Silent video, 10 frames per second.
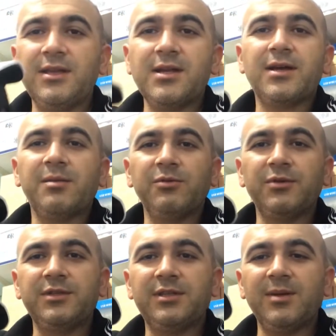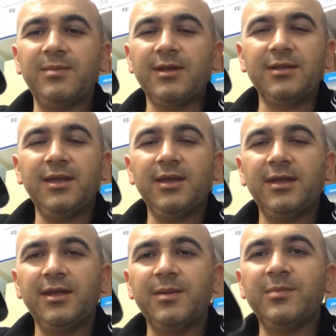diğer kablo sistemlerde
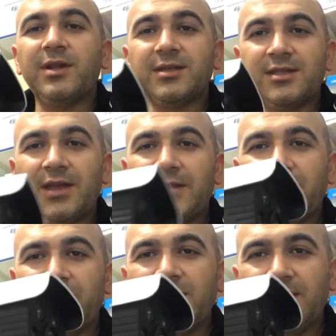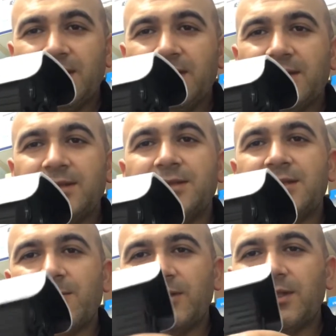biraz teknik bilgi
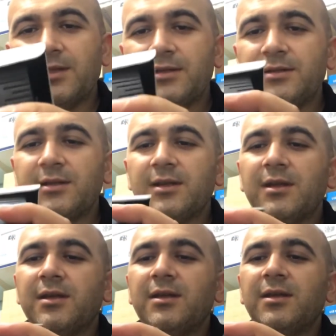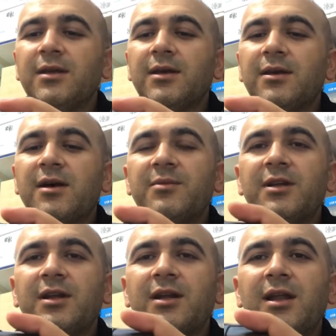istemektedir. E,
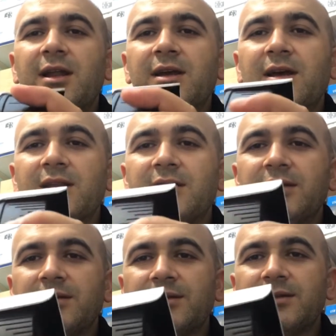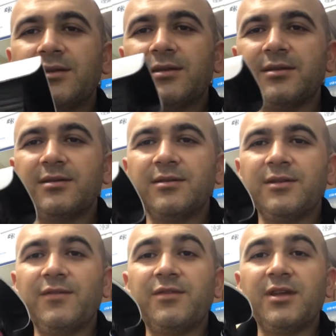kameralarla alakalı e,
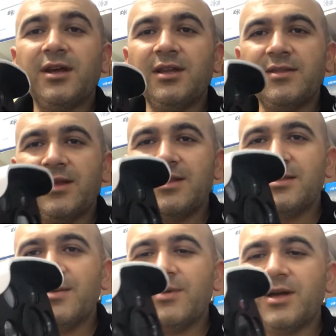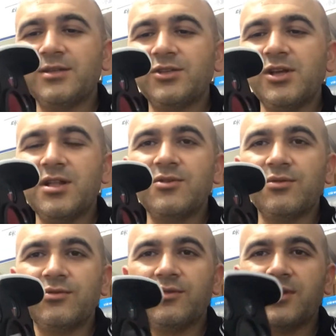iftira niteliğinde bazı şeyler
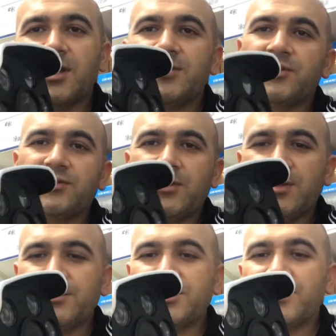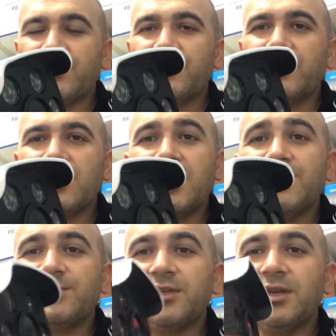olduğunu daha önce söylemiştim. Bunların
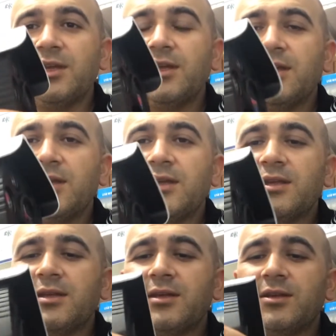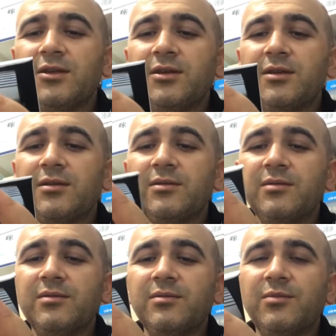hepsi e,
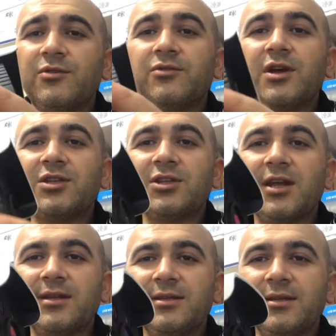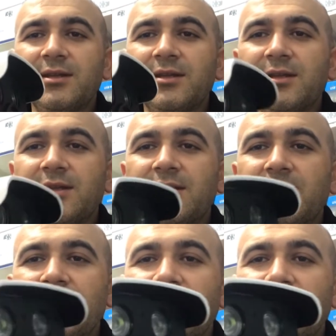montajcıların e,